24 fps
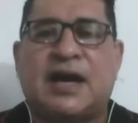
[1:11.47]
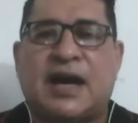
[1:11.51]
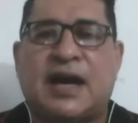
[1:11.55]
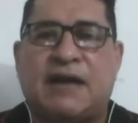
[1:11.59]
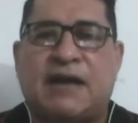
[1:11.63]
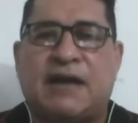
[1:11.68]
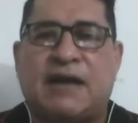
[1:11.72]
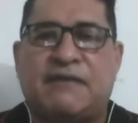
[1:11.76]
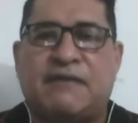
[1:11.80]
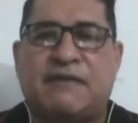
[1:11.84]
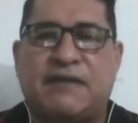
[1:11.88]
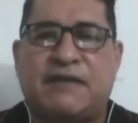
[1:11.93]

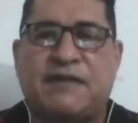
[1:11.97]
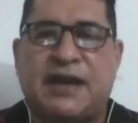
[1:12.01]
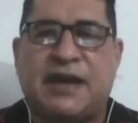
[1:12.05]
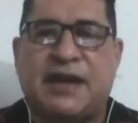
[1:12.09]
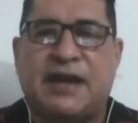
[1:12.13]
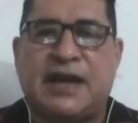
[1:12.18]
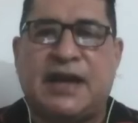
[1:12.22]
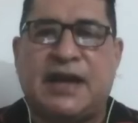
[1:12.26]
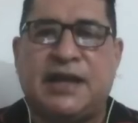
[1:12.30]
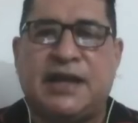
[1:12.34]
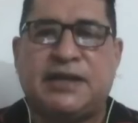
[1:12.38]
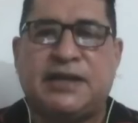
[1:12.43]
a
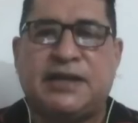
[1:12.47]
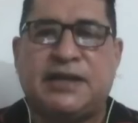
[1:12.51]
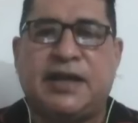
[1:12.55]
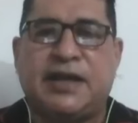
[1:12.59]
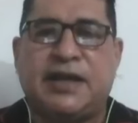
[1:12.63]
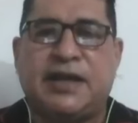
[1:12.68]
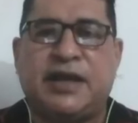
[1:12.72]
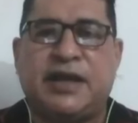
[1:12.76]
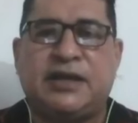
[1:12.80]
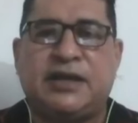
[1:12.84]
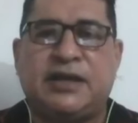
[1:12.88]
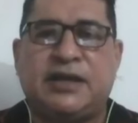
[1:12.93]
Fabián
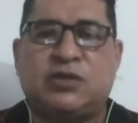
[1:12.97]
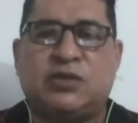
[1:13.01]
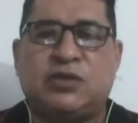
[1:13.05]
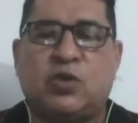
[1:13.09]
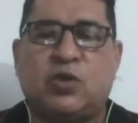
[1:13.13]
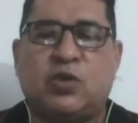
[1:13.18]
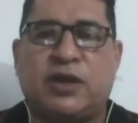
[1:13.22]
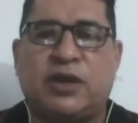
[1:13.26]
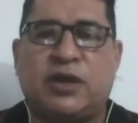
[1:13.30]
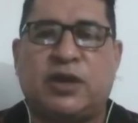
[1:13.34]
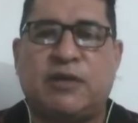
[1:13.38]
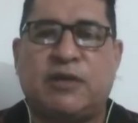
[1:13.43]
Lalinde y
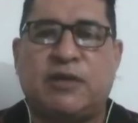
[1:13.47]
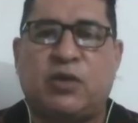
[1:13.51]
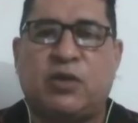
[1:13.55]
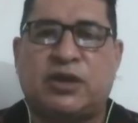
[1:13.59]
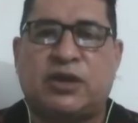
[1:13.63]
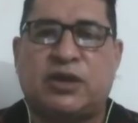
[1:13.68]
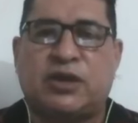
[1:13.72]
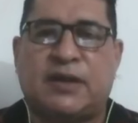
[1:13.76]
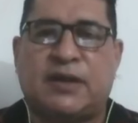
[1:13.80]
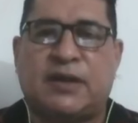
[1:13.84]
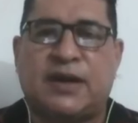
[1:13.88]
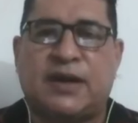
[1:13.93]
su equipo
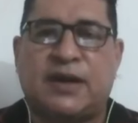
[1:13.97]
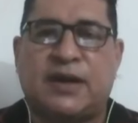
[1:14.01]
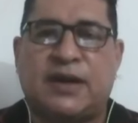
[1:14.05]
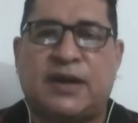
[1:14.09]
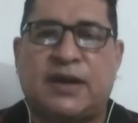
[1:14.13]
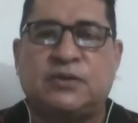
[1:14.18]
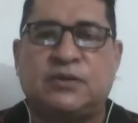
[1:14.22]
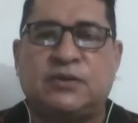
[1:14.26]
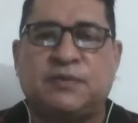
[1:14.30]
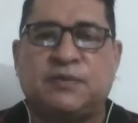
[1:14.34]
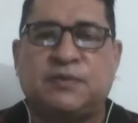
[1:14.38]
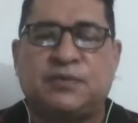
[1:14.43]
de
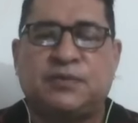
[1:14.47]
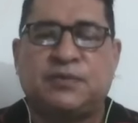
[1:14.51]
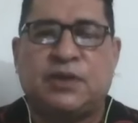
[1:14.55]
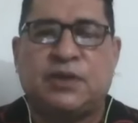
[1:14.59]
trabajo